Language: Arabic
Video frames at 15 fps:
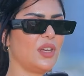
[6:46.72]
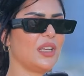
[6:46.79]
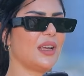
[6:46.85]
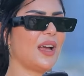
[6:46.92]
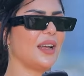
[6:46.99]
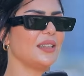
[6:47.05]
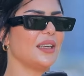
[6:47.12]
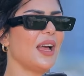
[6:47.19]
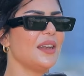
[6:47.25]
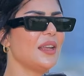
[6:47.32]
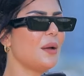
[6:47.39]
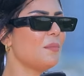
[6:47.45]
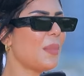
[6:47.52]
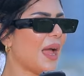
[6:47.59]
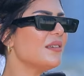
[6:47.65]
يعني
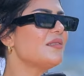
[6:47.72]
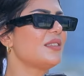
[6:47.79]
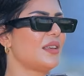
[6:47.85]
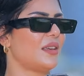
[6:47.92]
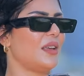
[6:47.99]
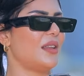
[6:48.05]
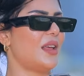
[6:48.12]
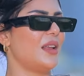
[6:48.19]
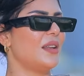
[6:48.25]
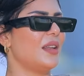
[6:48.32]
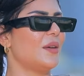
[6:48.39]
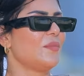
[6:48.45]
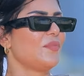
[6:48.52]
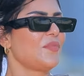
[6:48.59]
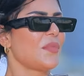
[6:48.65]
انا بحس كده
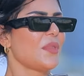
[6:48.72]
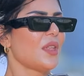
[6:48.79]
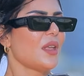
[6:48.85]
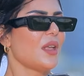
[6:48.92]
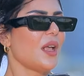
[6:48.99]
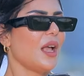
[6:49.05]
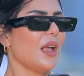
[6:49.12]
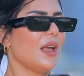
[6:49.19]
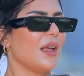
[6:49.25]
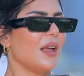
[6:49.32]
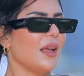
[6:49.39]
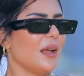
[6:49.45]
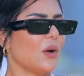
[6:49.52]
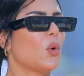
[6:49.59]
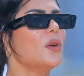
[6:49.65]
ان
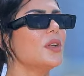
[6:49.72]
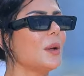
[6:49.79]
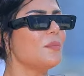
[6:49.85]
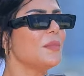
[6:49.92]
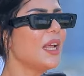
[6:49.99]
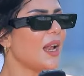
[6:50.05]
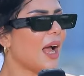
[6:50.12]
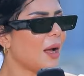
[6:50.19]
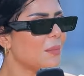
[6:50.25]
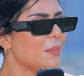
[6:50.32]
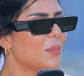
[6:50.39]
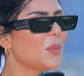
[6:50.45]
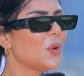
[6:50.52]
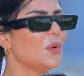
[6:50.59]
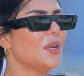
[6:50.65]
آه، كنا بنلعب
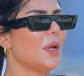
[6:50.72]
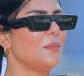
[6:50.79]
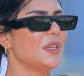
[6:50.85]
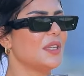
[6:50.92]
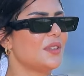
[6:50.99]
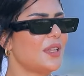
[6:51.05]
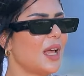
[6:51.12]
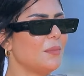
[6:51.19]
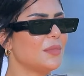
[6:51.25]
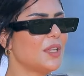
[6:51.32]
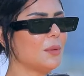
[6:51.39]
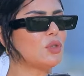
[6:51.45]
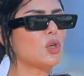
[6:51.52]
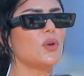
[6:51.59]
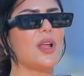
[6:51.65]
كنا
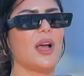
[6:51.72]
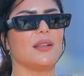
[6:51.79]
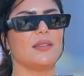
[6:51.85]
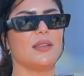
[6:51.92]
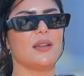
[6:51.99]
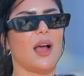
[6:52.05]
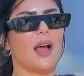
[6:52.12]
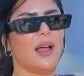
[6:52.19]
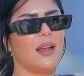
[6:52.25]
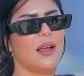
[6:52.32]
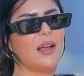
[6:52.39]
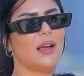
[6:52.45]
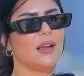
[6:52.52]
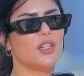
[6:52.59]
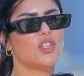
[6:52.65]
بنستمتع مش كنا قاعدين
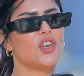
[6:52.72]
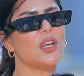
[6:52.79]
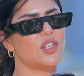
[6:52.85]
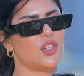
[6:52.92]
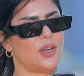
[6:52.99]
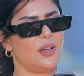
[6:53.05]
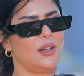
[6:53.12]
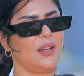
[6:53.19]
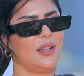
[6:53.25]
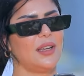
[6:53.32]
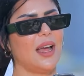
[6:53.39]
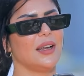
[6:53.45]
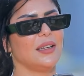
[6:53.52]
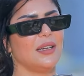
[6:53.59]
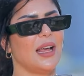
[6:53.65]
على شاشه
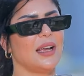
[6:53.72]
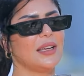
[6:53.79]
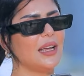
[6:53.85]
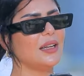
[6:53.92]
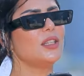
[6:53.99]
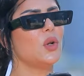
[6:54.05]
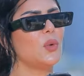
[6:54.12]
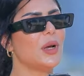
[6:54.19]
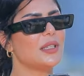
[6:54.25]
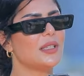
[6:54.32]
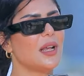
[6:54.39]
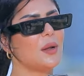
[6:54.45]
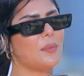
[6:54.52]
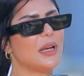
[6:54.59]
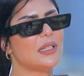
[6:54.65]
يعني الاجيال
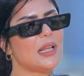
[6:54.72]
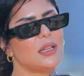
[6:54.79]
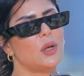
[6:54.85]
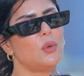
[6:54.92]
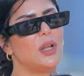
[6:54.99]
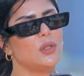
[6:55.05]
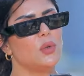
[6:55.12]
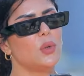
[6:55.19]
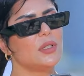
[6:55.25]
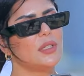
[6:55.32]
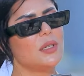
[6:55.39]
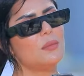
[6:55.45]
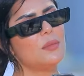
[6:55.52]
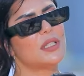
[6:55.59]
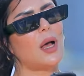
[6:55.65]
دلوقتي انا بحس حتى اولاد
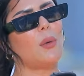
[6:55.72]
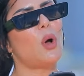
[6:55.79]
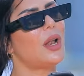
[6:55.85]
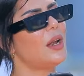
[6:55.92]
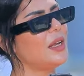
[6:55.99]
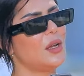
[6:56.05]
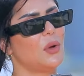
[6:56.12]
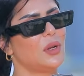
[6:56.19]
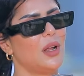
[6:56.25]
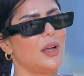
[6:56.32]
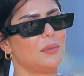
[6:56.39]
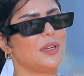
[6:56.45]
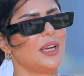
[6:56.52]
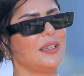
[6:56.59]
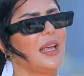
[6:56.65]
اختي بيصعبوا عليا والله
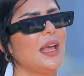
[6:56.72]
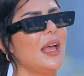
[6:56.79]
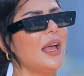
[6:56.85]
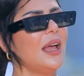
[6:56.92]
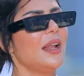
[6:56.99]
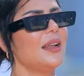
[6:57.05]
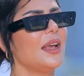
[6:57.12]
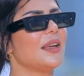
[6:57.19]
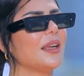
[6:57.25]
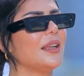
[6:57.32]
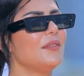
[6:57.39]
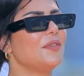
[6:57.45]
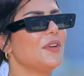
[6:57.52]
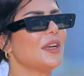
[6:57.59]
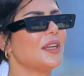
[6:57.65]
بجد
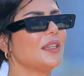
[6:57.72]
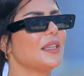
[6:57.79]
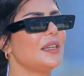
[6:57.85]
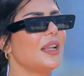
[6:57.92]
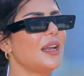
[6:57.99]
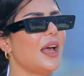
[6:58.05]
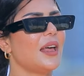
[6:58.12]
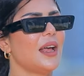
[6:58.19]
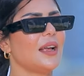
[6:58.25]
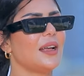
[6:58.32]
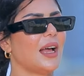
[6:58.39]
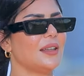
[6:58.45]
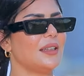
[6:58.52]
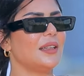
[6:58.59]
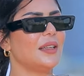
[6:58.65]
لكن فكره ان انا
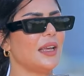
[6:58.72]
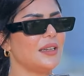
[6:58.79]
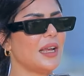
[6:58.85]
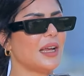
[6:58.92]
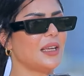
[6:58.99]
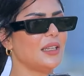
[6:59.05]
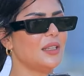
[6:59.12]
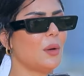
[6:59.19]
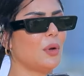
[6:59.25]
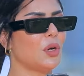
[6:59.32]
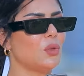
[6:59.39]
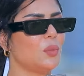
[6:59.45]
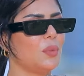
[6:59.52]
ارجع ده تاني اكيد ده برضو